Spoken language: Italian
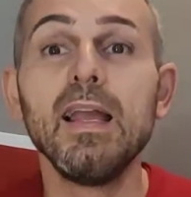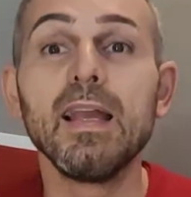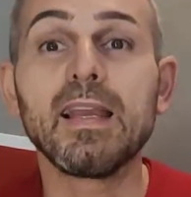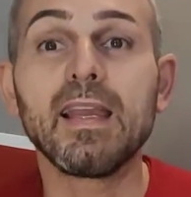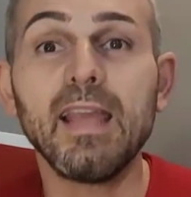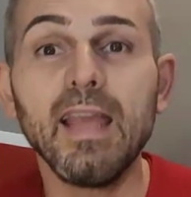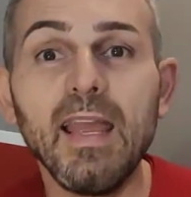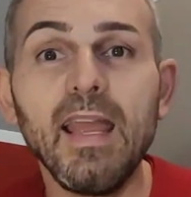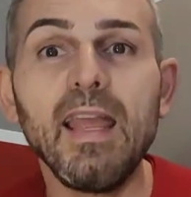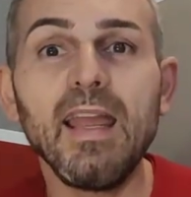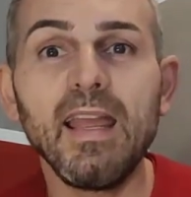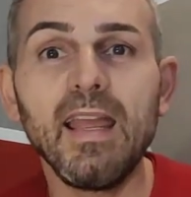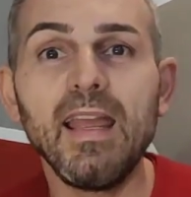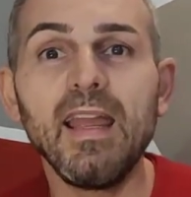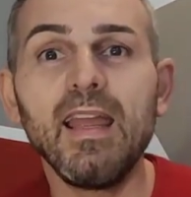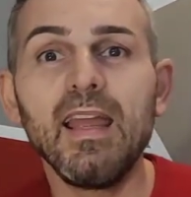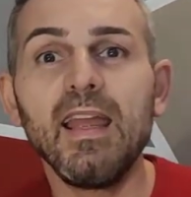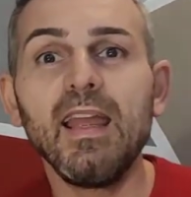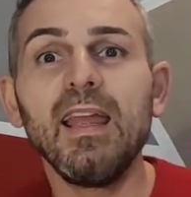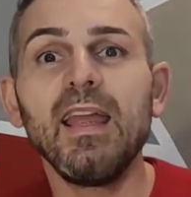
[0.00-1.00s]

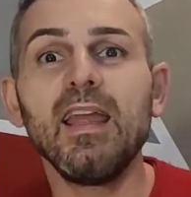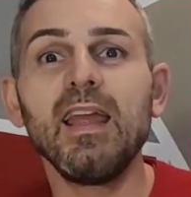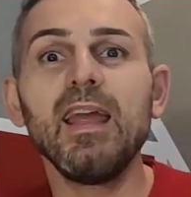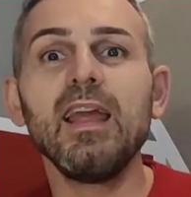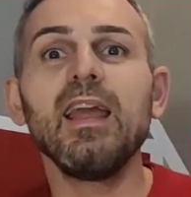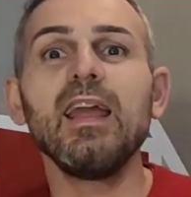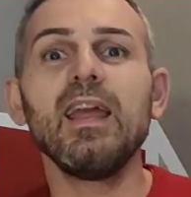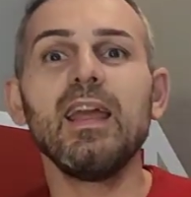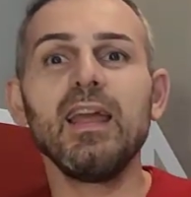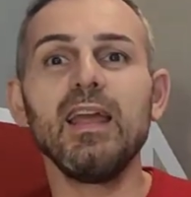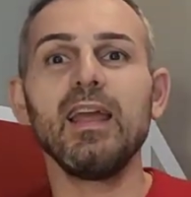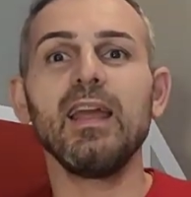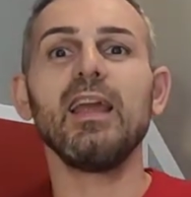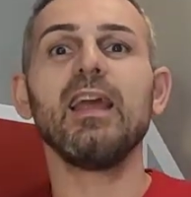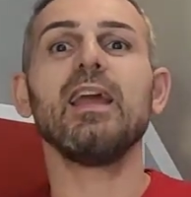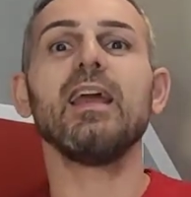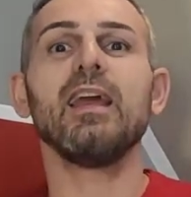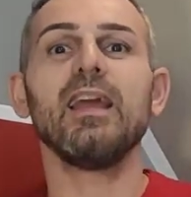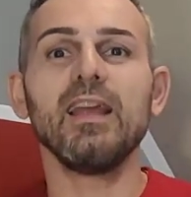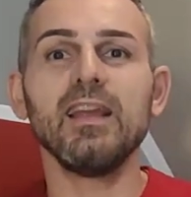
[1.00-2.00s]

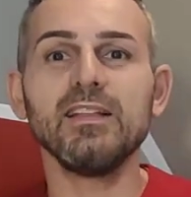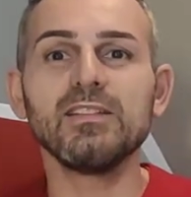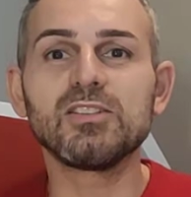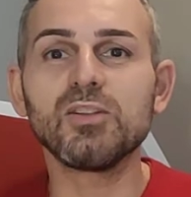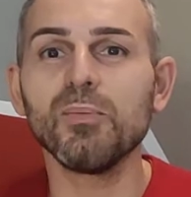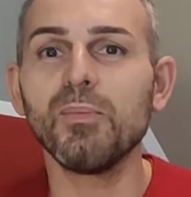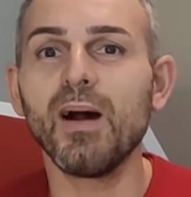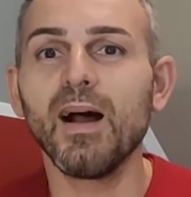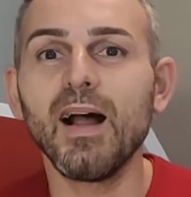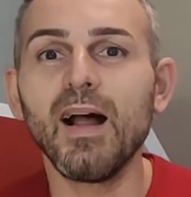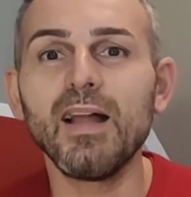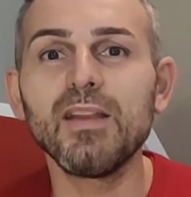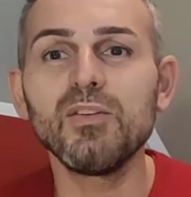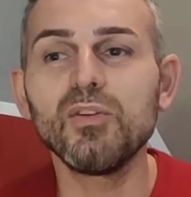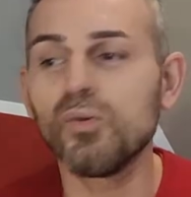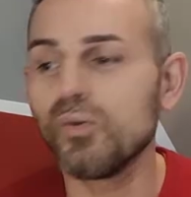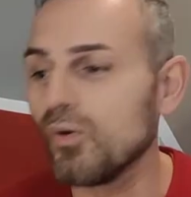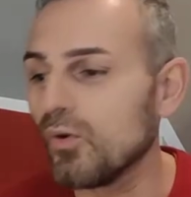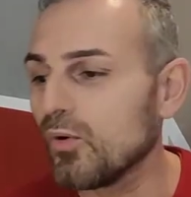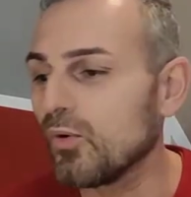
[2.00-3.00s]
che insomma
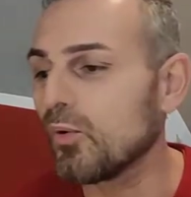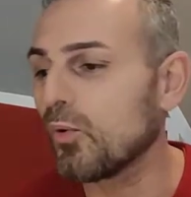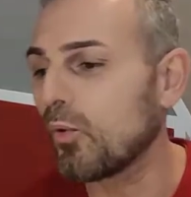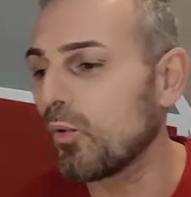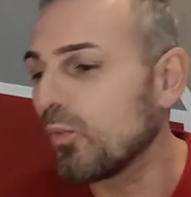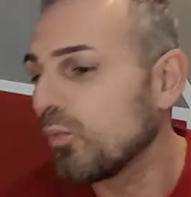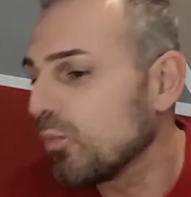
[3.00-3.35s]
hanno